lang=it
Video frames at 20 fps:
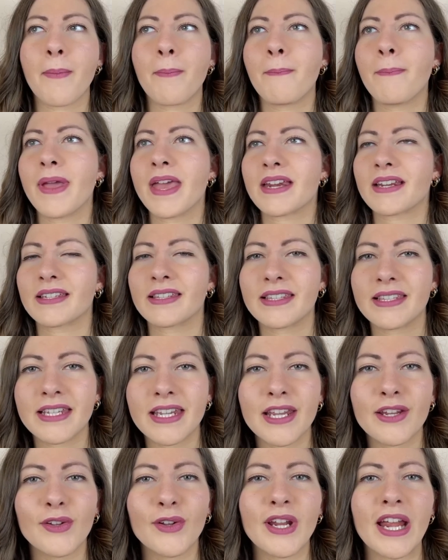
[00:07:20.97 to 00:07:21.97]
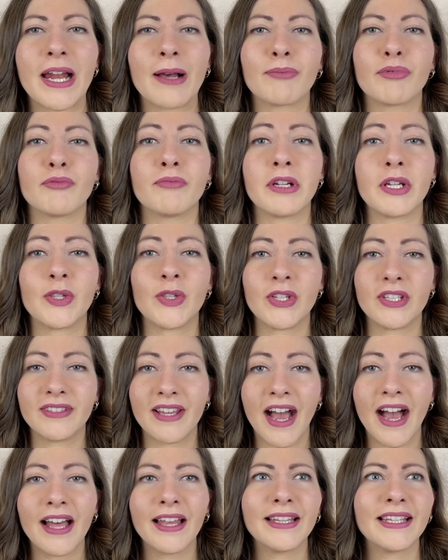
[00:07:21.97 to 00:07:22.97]
persino nella
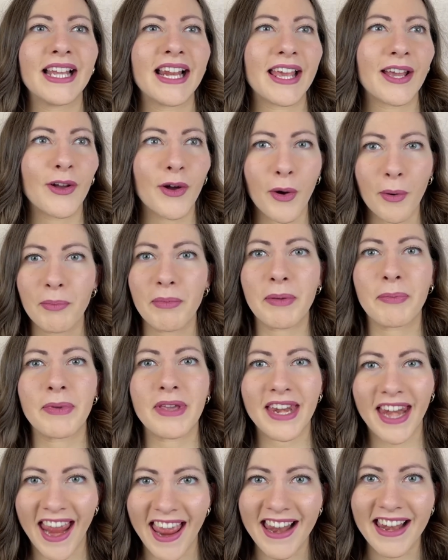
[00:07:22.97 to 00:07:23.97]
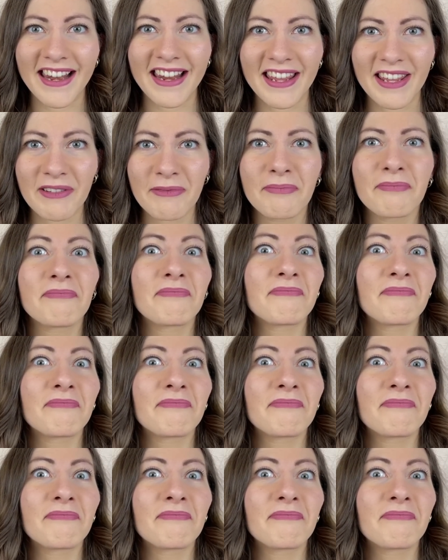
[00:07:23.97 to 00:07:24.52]
pubblicità delle gomme Pirelli.